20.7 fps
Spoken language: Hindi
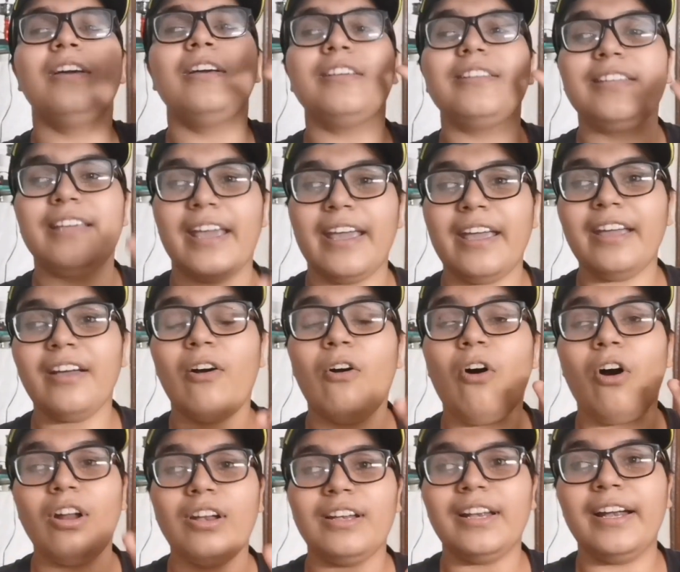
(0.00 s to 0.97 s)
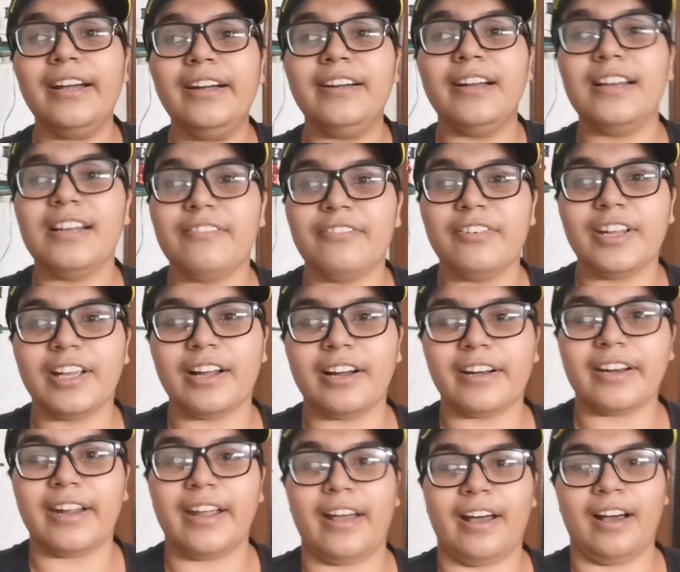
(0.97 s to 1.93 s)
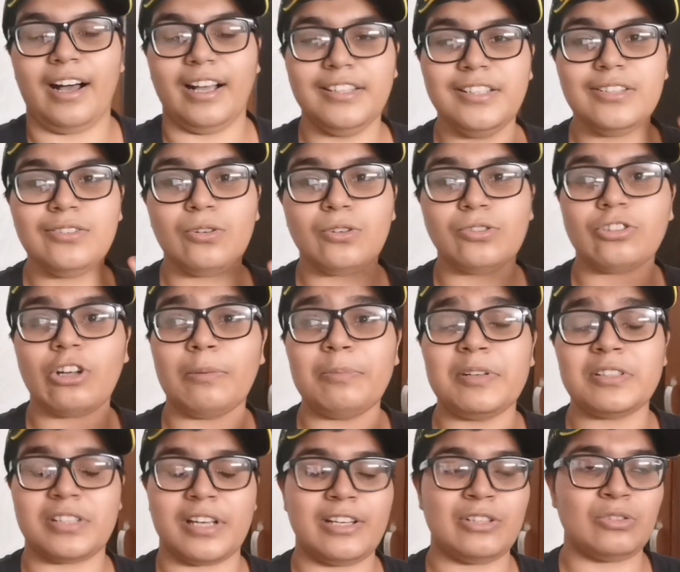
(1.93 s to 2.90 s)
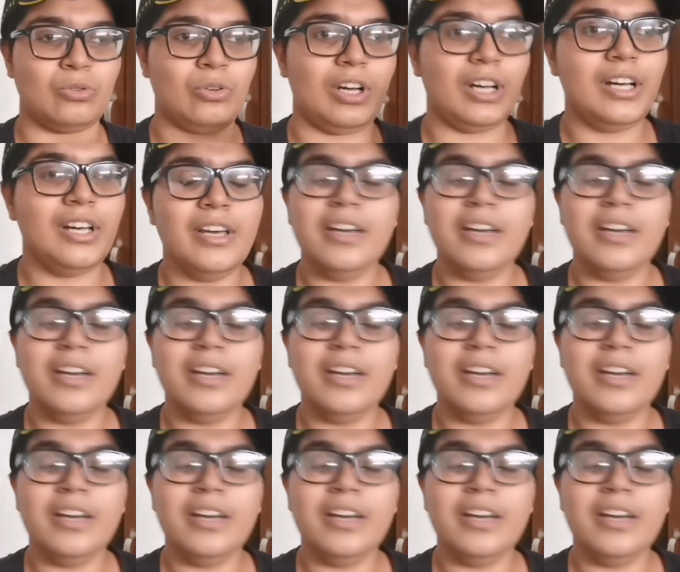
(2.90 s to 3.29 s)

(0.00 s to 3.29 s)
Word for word: ये ऑनलाइन डिलीवरी कर रहे हैं हाँ जी दोस्तों आपने सही सुना